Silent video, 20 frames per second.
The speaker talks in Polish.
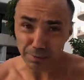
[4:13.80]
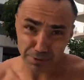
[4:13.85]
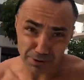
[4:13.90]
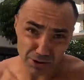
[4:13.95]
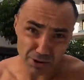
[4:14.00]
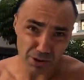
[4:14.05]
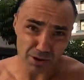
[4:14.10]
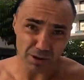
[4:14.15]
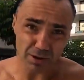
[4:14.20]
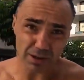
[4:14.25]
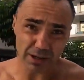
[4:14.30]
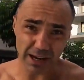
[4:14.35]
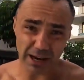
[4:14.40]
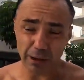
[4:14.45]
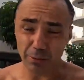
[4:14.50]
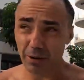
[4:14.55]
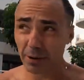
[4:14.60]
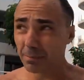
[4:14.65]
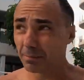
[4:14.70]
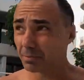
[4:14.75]
po 100
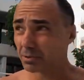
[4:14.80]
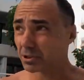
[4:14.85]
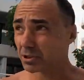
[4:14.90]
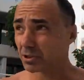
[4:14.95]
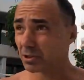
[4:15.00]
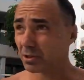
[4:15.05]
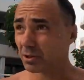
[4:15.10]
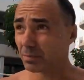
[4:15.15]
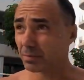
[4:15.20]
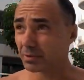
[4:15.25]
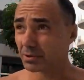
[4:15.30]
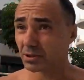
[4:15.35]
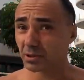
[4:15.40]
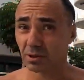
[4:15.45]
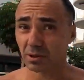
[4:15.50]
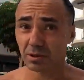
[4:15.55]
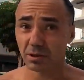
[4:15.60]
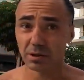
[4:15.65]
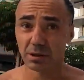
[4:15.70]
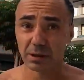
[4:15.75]
kraulem, po 100, po
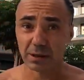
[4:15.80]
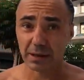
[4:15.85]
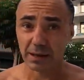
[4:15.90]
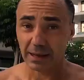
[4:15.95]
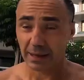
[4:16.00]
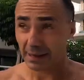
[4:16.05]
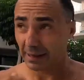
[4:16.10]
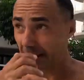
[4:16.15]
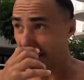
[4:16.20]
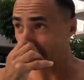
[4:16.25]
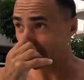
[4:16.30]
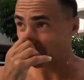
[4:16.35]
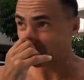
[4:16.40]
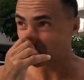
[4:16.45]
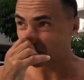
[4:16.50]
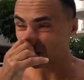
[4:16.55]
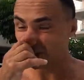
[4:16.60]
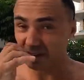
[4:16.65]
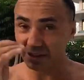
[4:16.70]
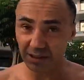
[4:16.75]
100 e,
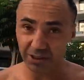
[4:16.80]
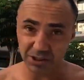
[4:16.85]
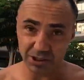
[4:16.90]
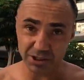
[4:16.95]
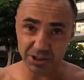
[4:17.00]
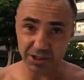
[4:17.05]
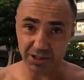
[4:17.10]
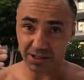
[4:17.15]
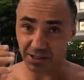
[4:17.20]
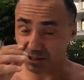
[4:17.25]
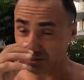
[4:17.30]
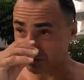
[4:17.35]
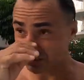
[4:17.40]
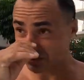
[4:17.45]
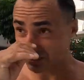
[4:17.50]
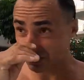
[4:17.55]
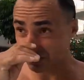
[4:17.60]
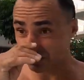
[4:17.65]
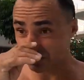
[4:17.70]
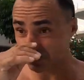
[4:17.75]
odcinki, czyli 16
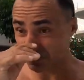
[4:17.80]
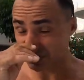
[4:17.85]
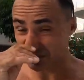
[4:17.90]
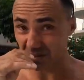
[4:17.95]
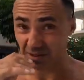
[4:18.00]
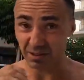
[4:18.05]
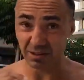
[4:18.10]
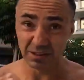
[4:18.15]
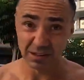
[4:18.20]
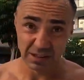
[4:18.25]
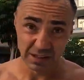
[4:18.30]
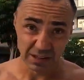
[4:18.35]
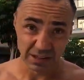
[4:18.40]
odcinków po 100,